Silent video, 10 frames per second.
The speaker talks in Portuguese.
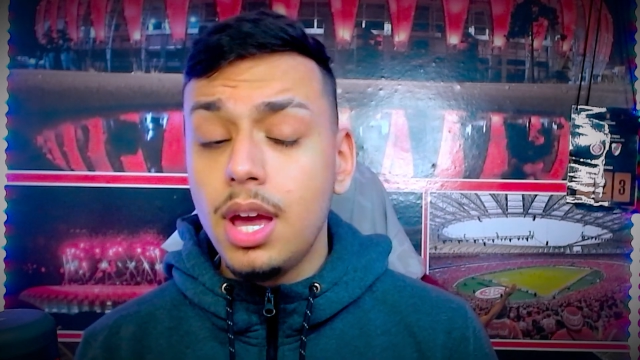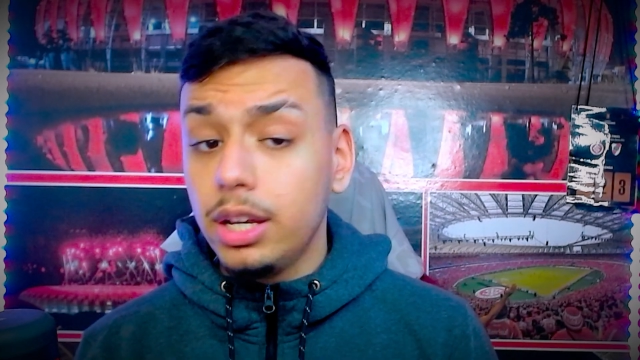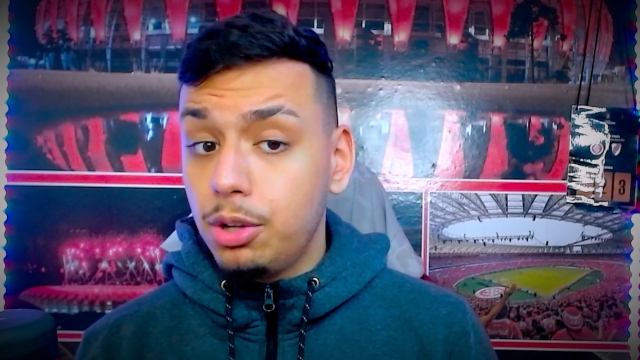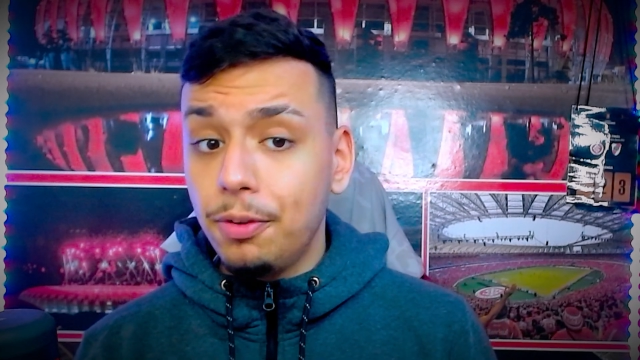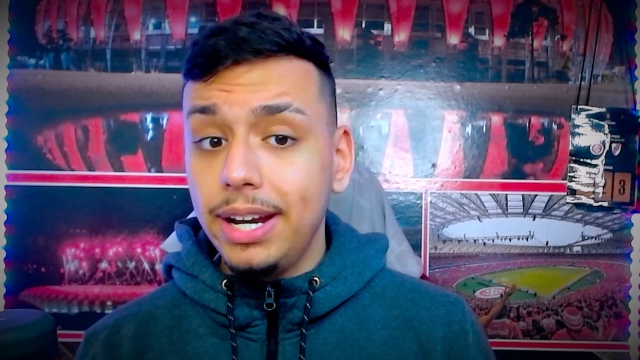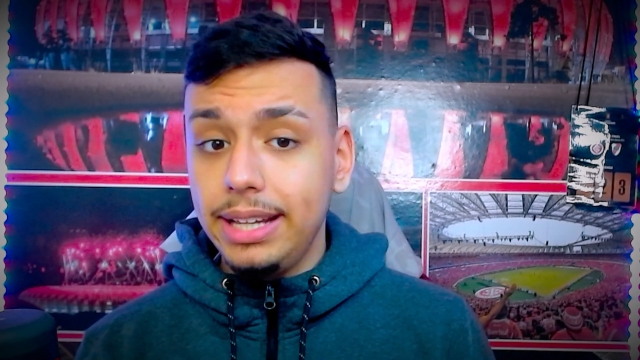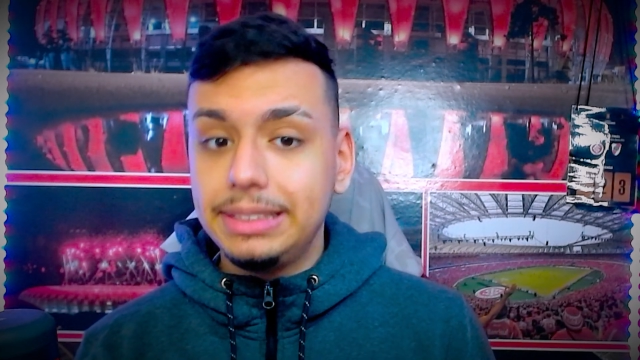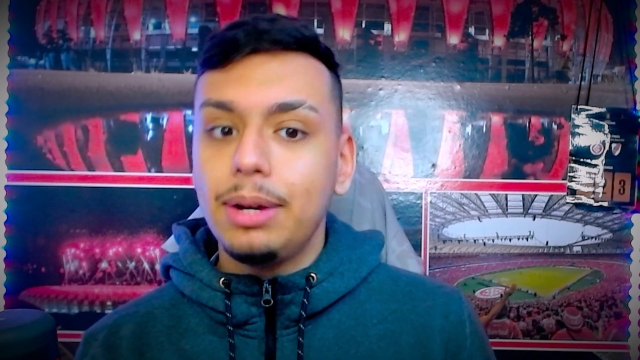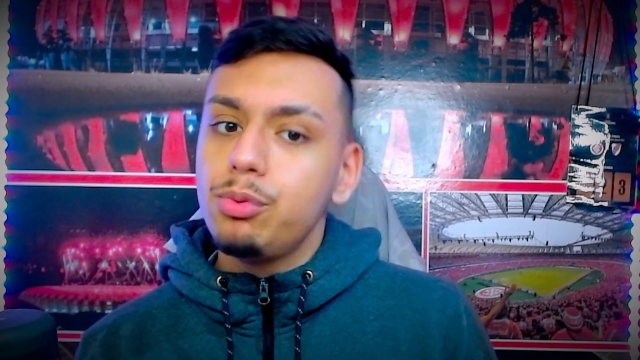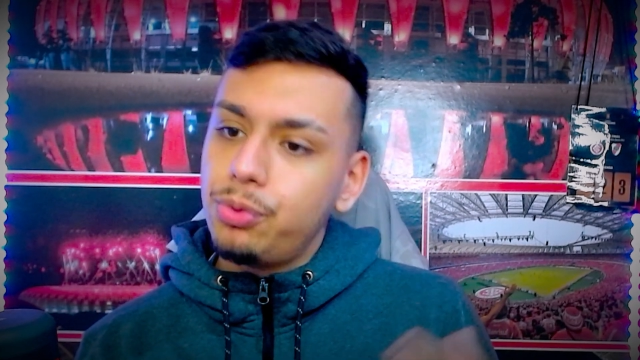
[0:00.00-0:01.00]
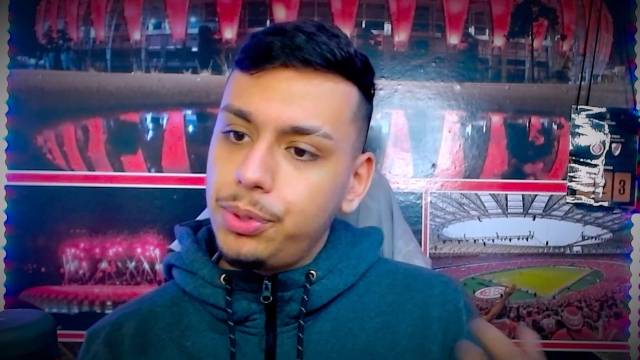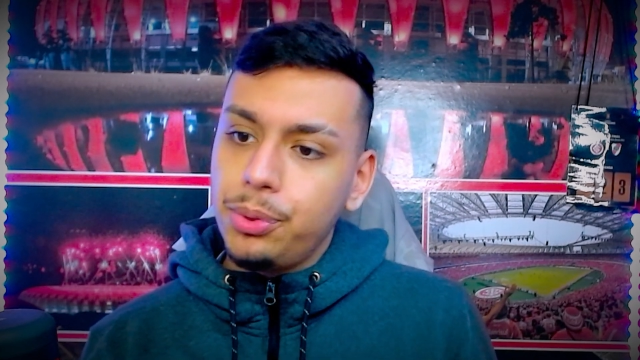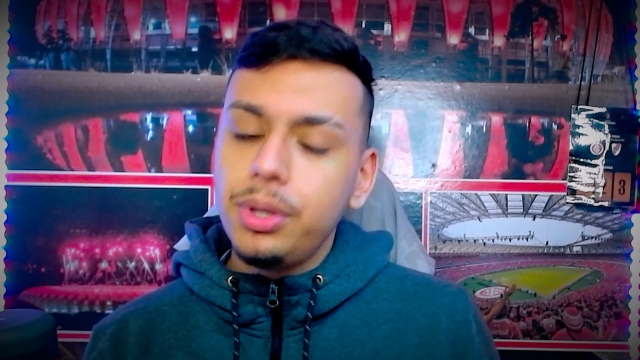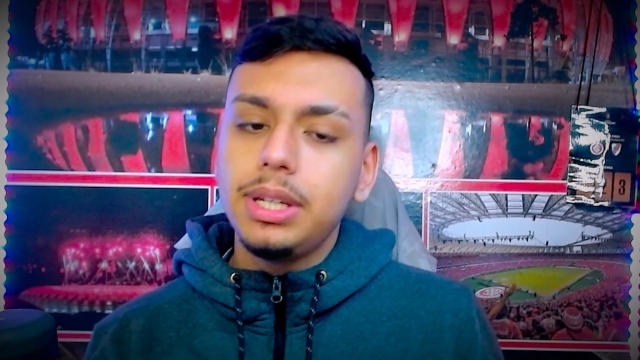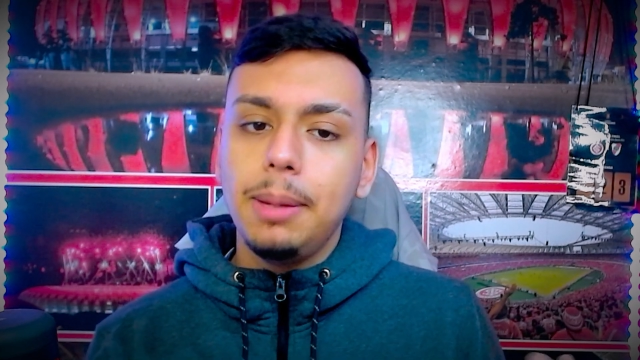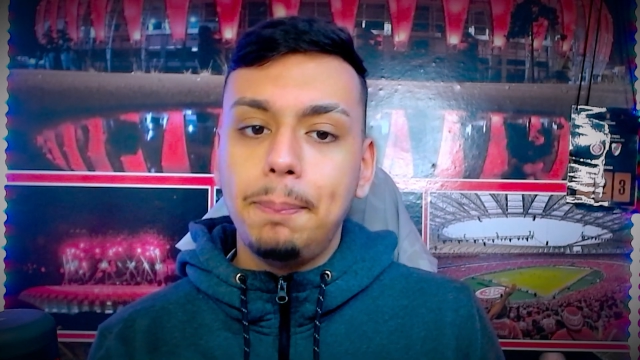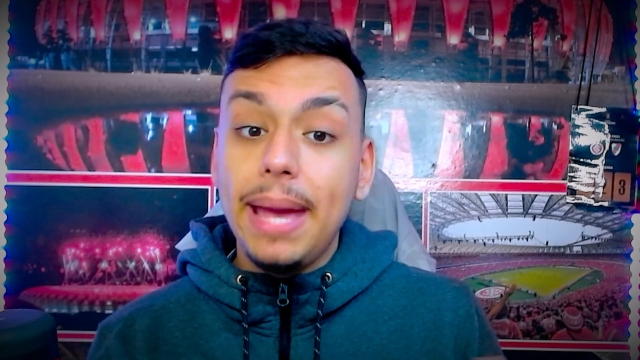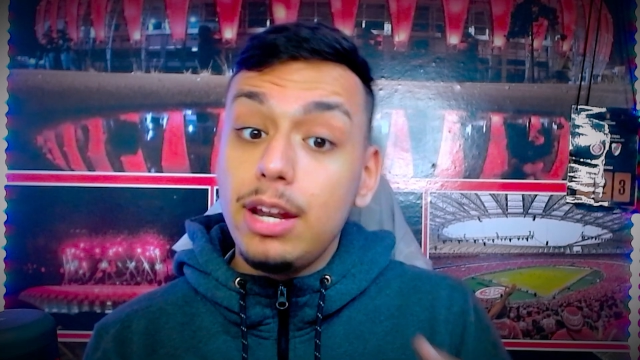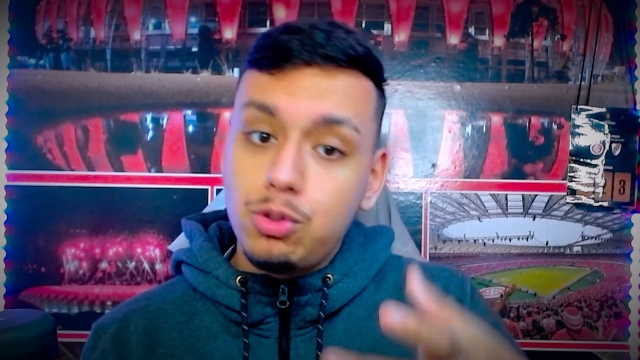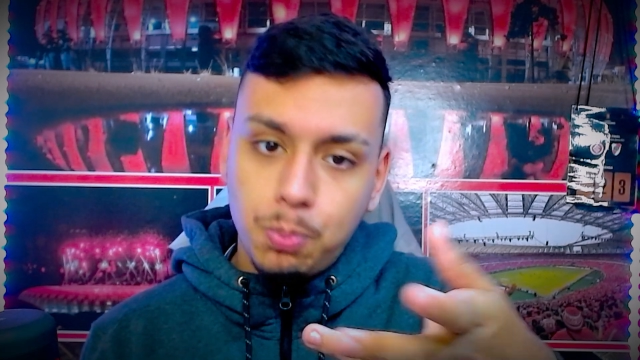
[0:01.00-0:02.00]
que o Valencia é um jogador que
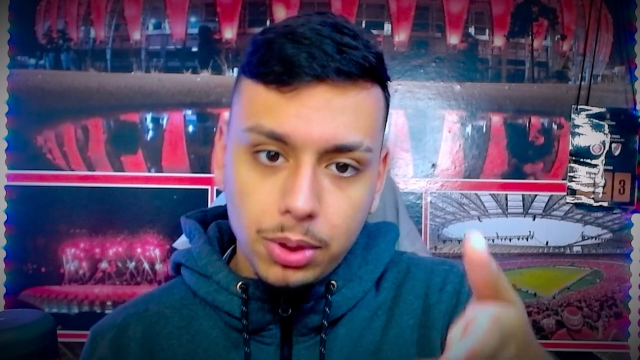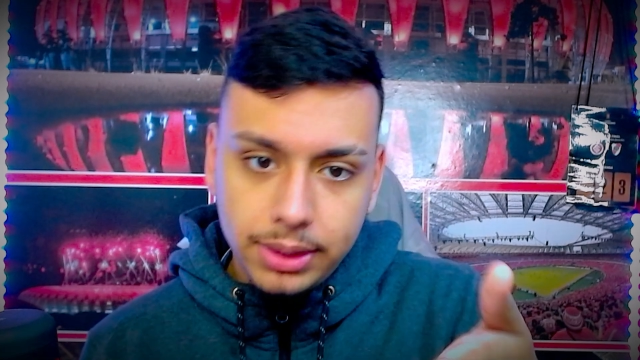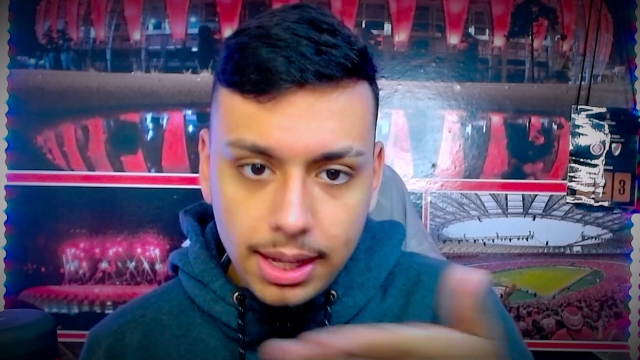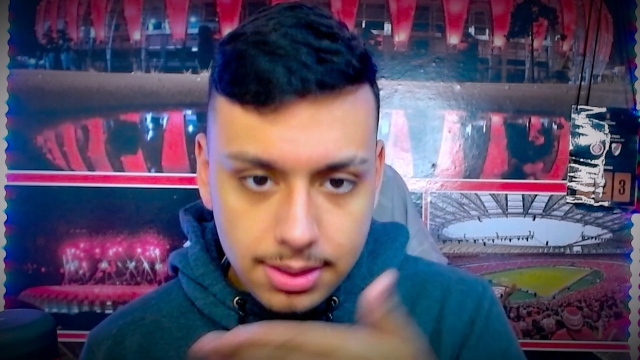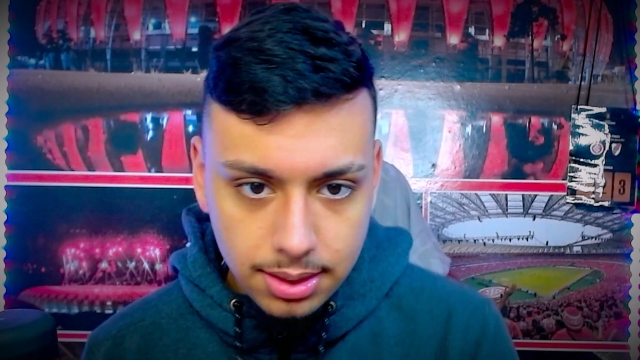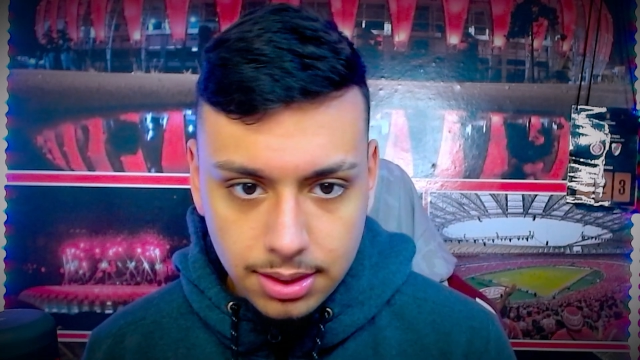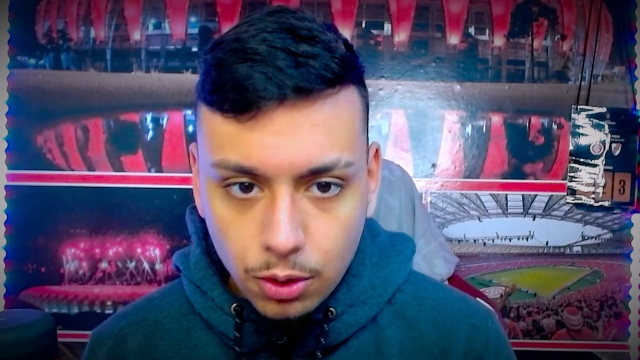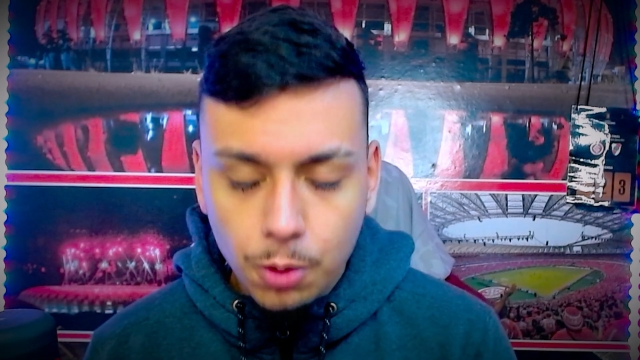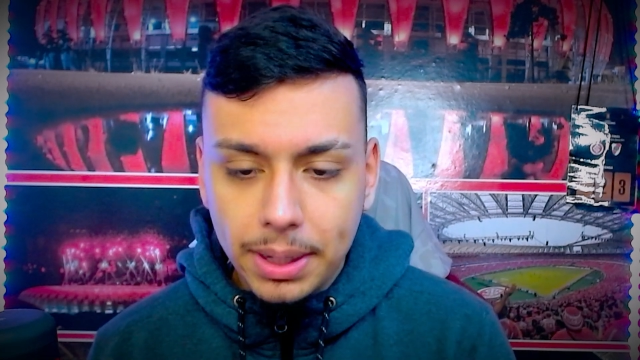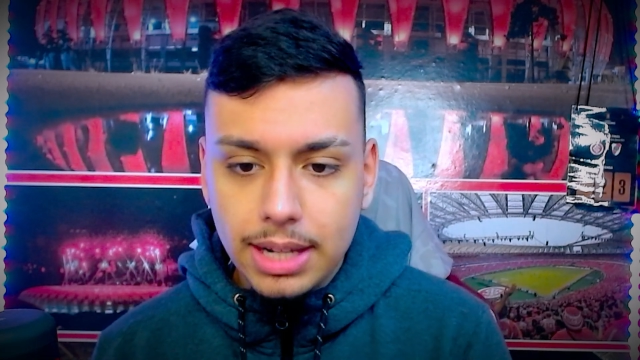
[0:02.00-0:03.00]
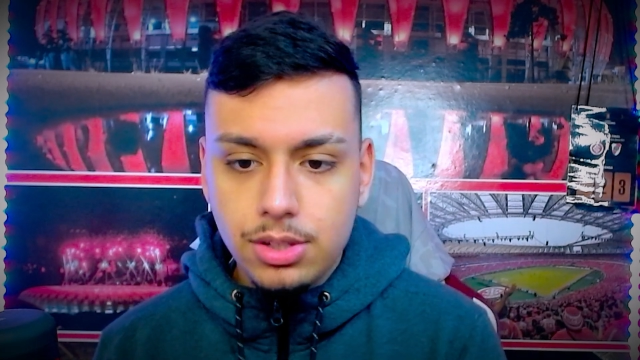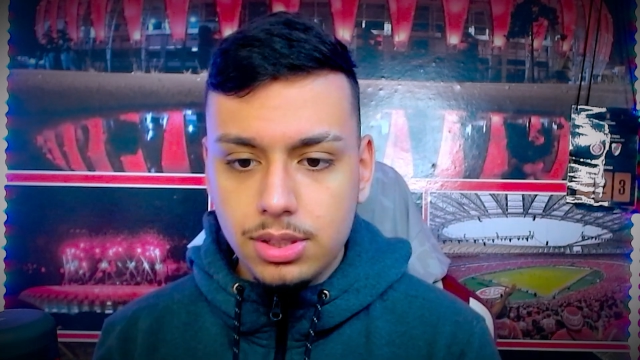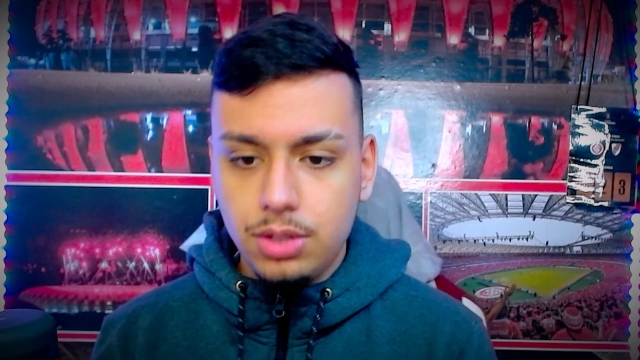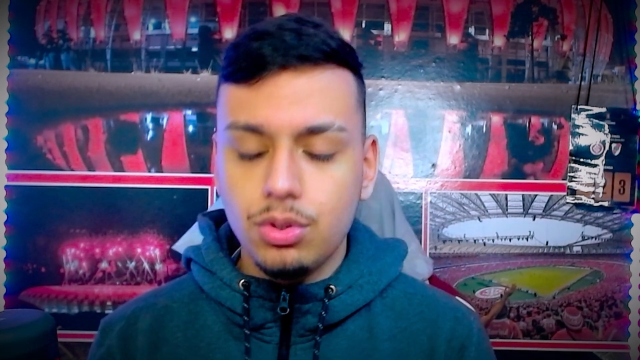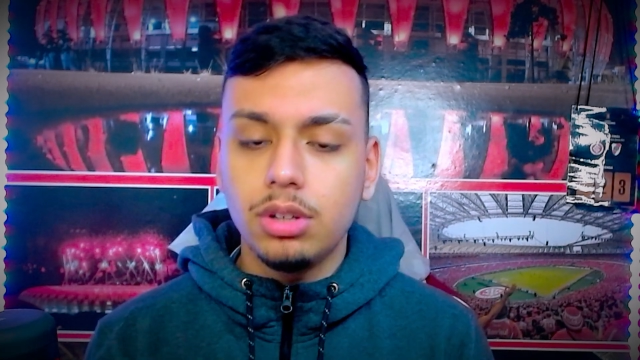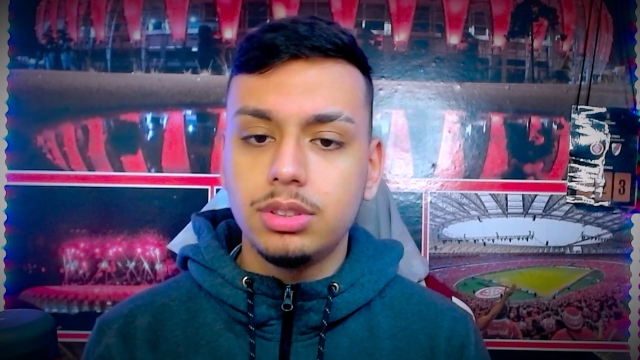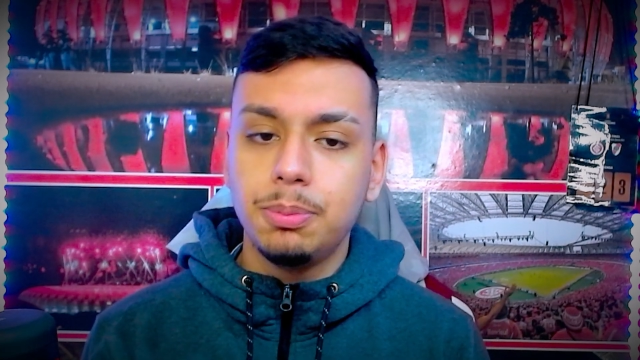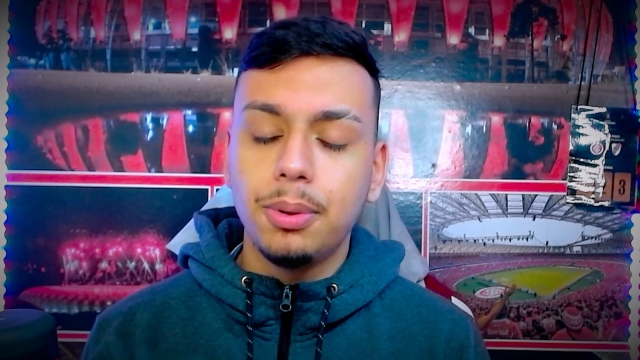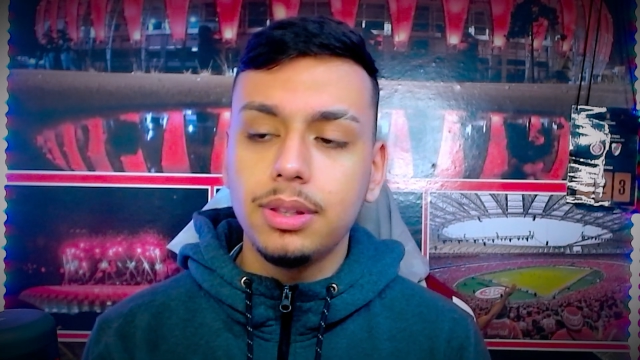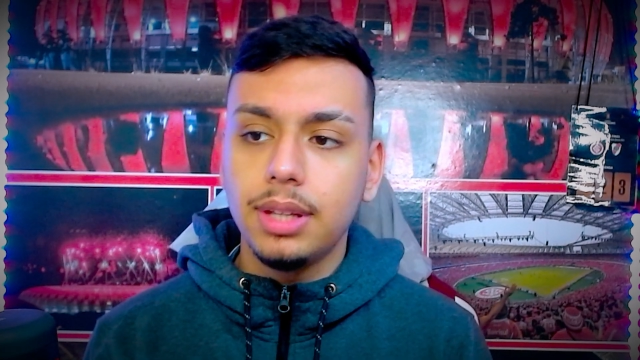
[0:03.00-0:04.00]
perde potência, assim como ela disse em jogos
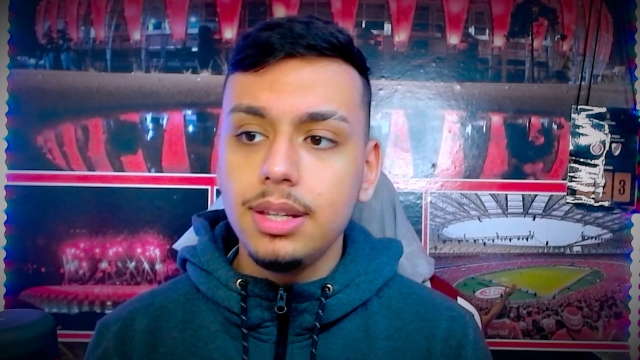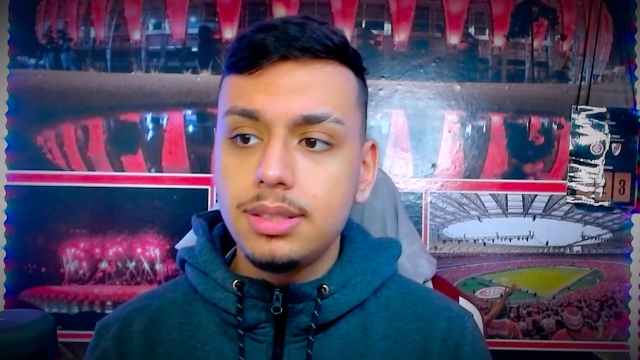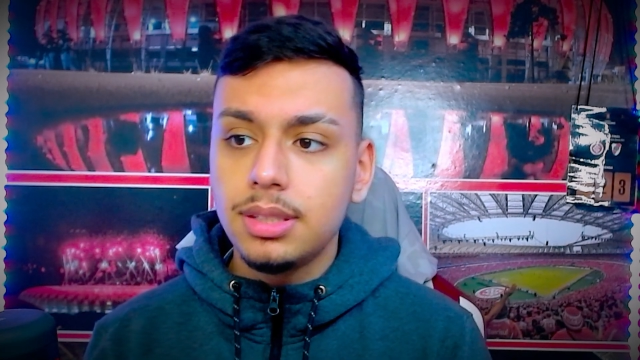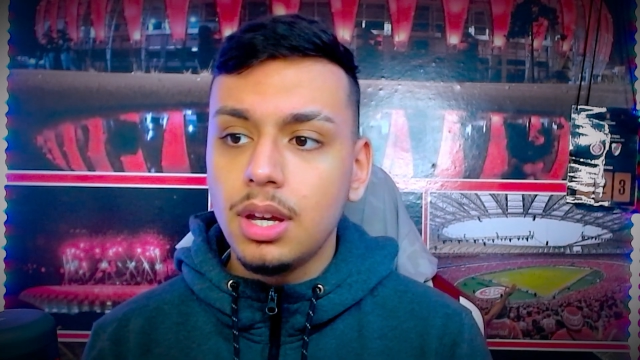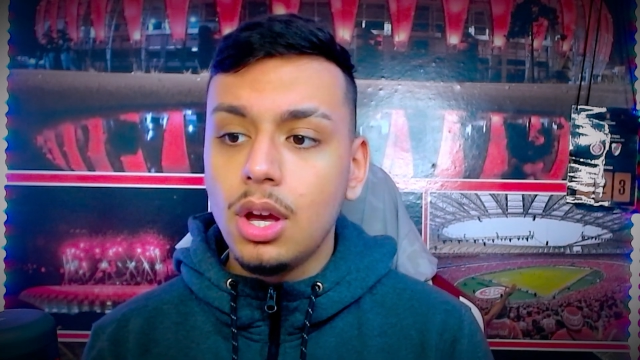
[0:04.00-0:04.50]
importantes,